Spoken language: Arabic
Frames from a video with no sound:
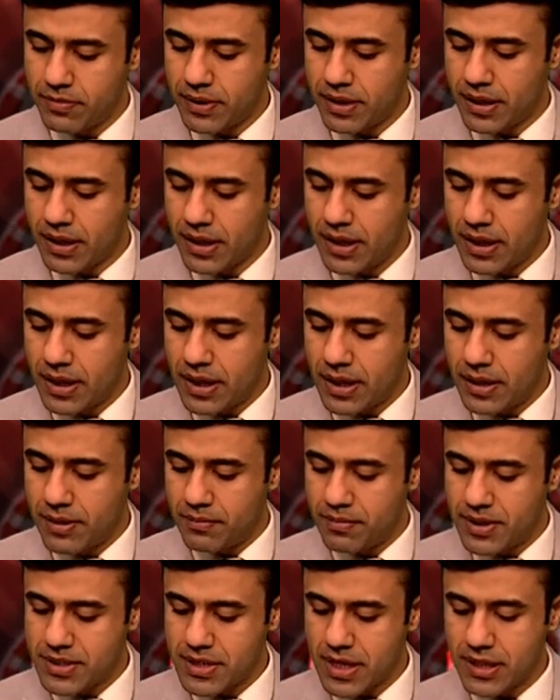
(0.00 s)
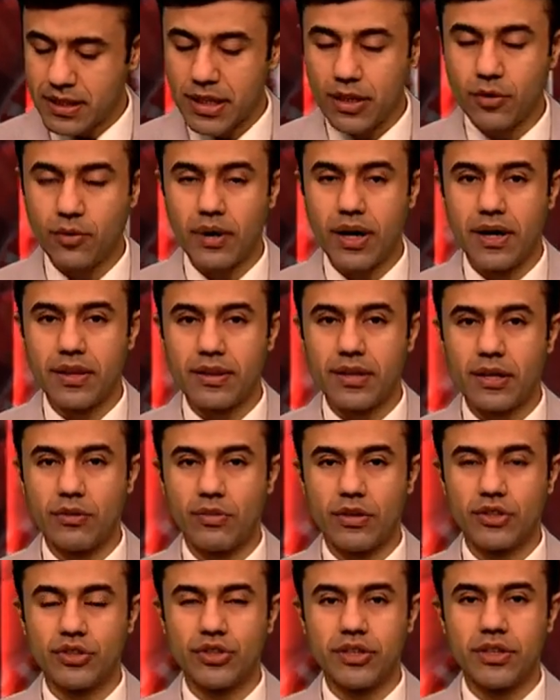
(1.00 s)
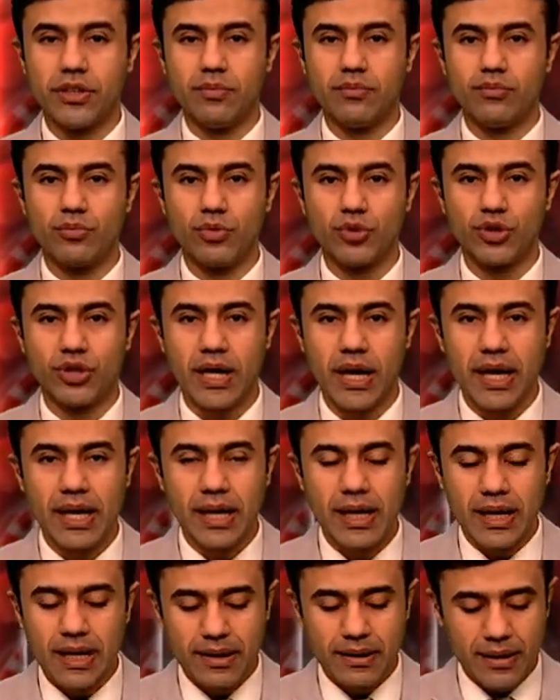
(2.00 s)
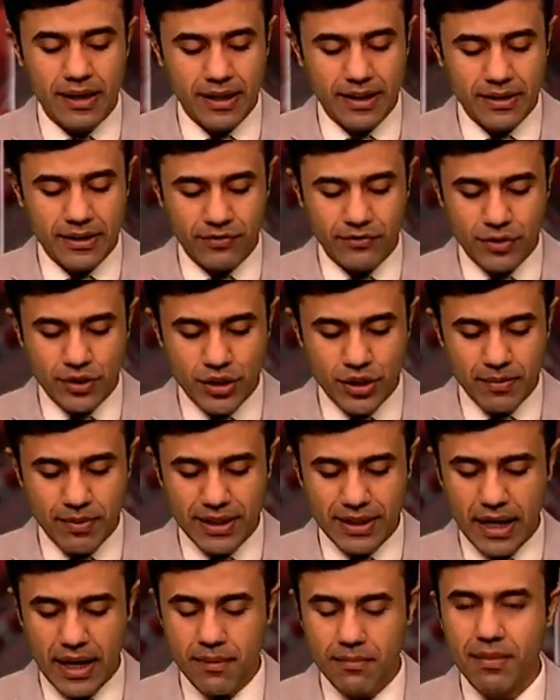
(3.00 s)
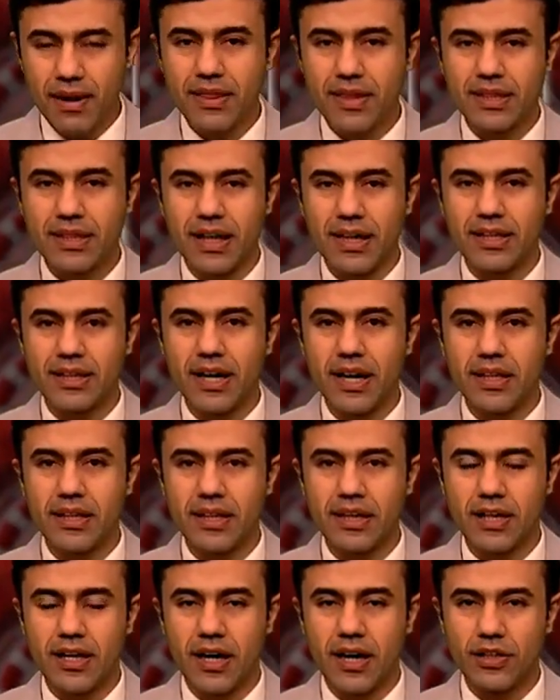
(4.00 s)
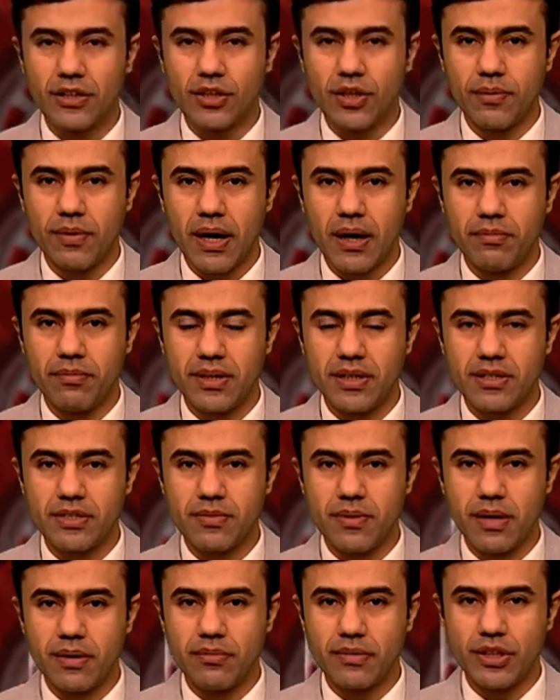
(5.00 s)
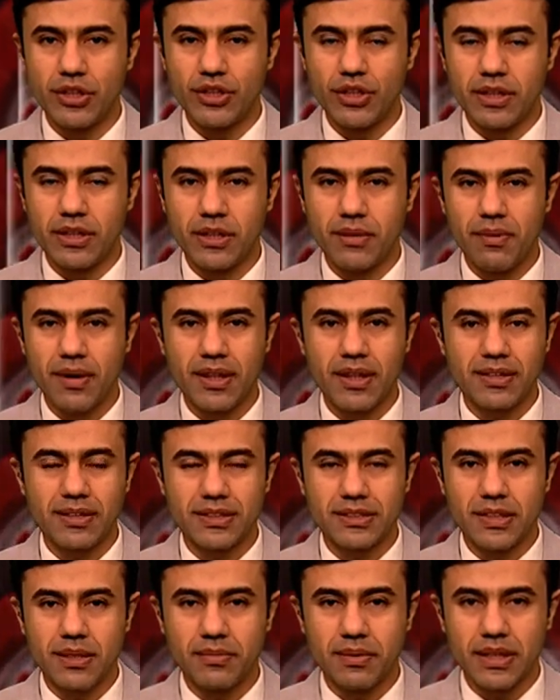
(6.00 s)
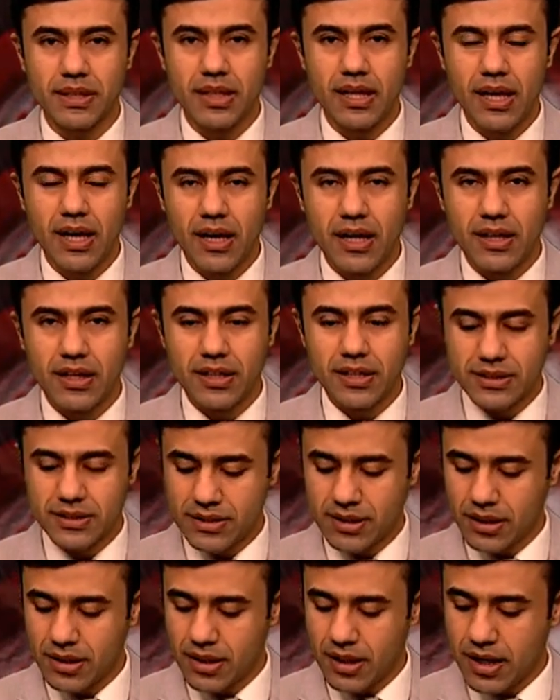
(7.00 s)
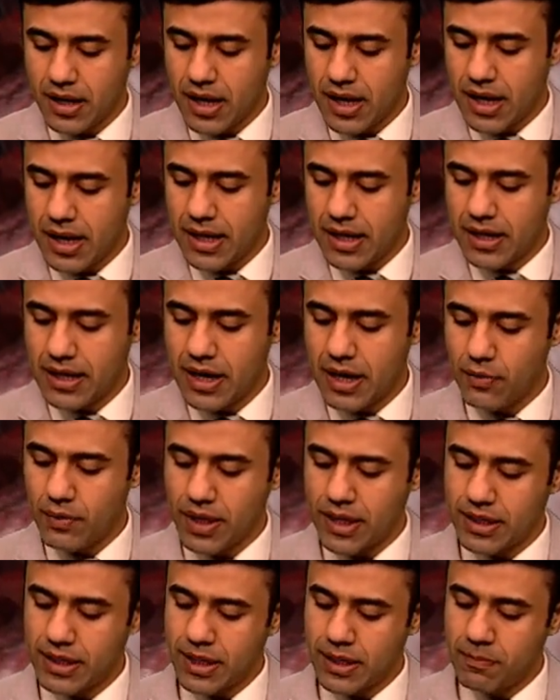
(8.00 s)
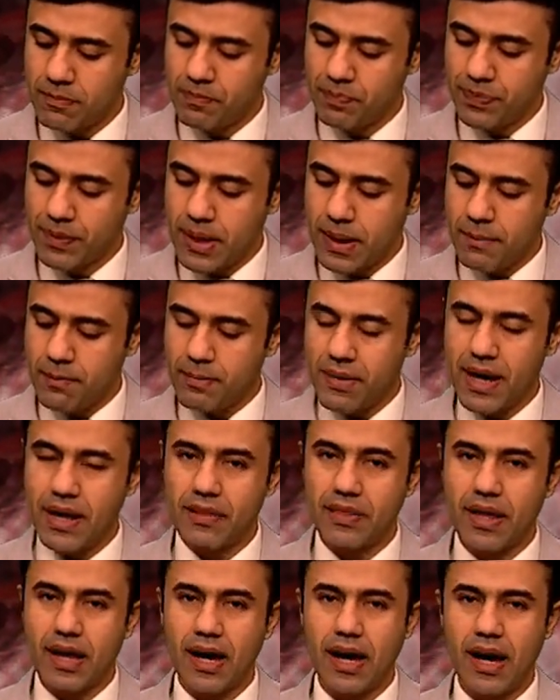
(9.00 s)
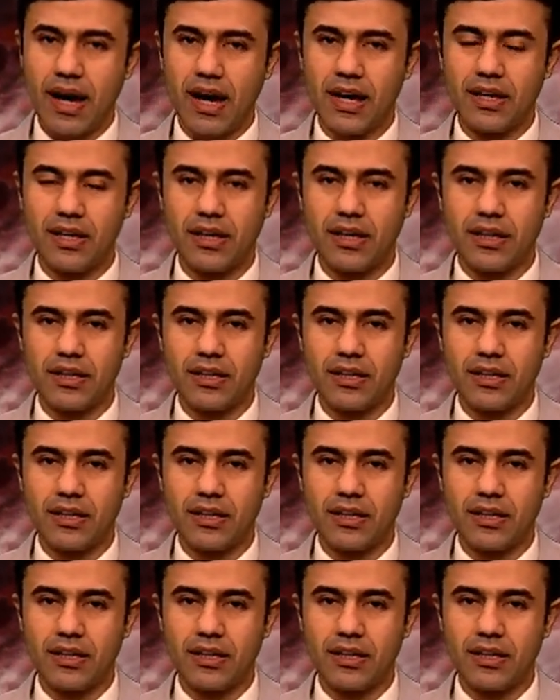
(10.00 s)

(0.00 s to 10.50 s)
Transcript: ببسالة اللواء 22 مشاة يعني في جبهة حم ماذا تعني هذه الجبهة بالنسبة للميليشيات لماذا تسميت للسيطرة عليها وأيضا ماذا عن